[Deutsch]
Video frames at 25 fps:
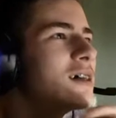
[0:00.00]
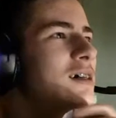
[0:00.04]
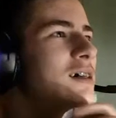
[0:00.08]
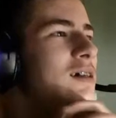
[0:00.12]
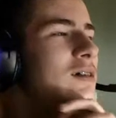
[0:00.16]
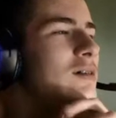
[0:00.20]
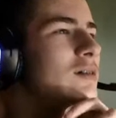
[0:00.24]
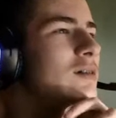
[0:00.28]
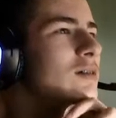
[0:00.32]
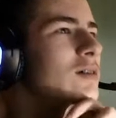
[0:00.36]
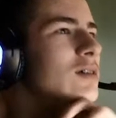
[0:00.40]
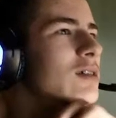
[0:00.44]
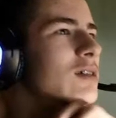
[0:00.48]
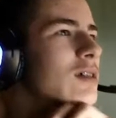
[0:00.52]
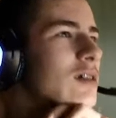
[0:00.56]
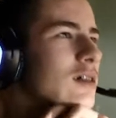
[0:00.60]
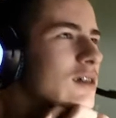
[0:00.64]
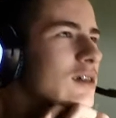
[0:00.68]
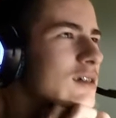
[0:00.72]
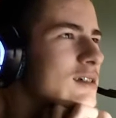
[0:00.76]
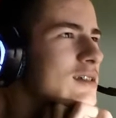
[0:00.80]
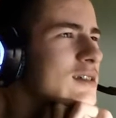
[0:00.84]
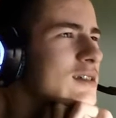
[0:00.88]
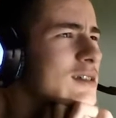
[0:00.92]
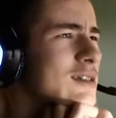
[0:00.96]
Und ja,
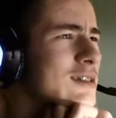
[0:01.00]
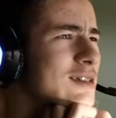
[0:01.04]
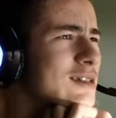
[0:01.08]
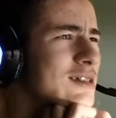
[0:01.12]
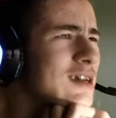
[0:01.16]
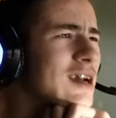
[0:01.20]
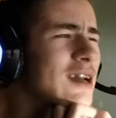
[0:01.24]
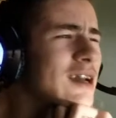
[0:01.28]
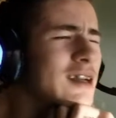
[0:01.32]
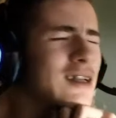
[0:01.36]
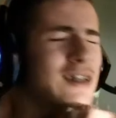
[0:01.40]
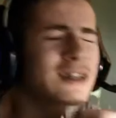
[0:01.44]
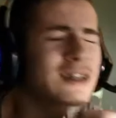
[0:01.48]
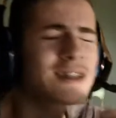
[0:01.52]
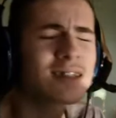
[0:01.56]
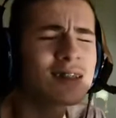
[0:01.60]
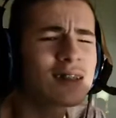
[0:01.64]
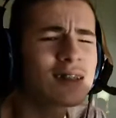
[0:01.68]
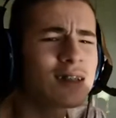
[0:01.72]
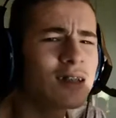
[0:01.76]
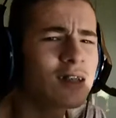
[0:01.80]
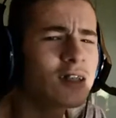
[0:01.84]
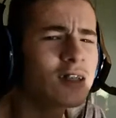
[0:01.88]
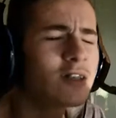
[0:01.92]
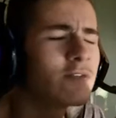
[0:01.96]
das ist eigentlich das
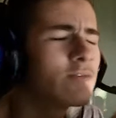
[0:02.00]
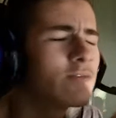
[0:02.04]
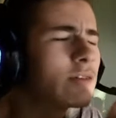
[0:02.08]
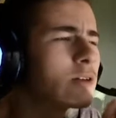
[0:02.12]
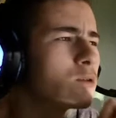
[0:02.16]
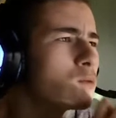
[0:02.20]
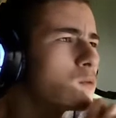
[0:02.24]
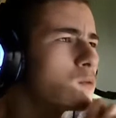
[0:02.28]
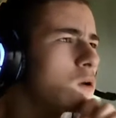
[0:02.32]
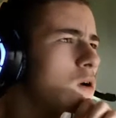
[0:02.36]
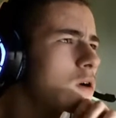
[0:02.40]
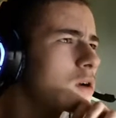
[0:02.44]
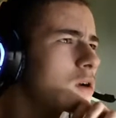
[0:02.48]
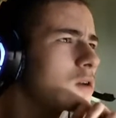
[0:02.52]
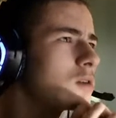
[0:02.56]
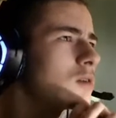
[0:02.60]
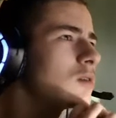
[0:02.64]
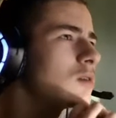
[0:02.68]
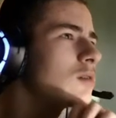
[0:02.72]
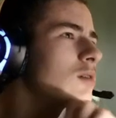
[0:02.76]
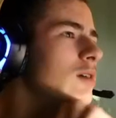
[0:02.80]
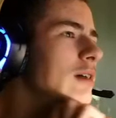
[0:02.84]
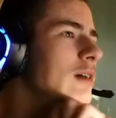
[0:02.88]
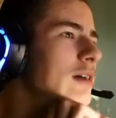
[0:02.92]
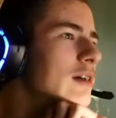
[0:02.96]
gleiche wie Wordle,
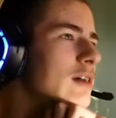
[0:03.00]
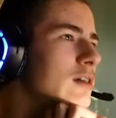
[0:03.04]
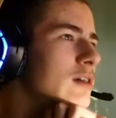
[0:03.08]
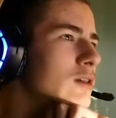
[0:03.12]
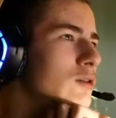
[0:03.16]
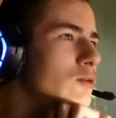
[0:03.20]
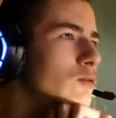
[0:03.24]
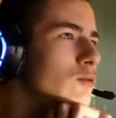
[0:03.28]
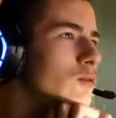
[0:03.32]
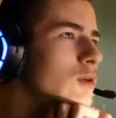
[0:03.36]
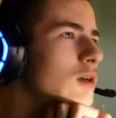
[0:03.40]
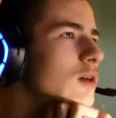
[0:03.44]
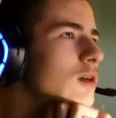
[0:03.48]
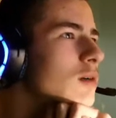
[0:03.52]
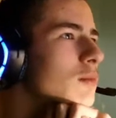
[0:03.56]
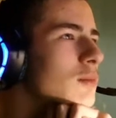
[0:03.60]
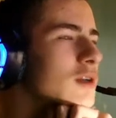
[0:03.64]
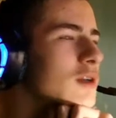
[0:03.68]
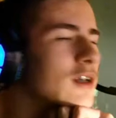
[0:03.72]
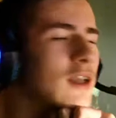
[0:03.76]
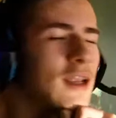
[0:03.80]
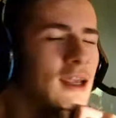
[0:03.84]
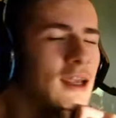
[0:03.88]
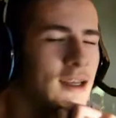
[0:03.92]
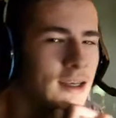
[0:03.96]
nur
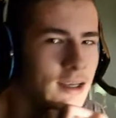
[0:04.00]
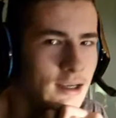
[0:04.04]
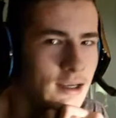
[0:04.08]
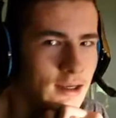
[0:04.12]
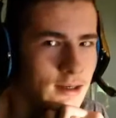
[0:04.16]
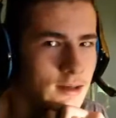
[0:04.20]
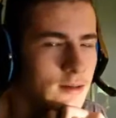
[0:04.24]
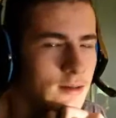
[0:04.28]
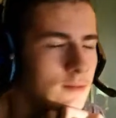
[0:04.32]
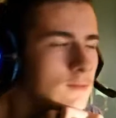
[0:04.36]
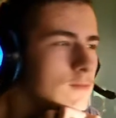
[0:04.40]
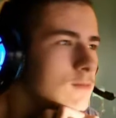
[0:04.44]
mit Ländern.